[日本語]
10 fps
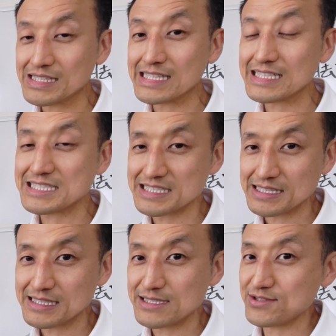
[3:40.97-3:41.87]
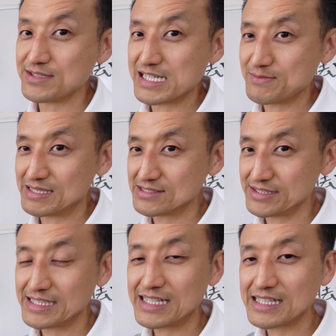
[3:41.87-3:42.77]
正しい手順になります
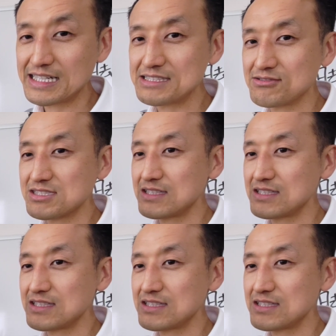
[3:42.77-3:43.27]
ので、段階と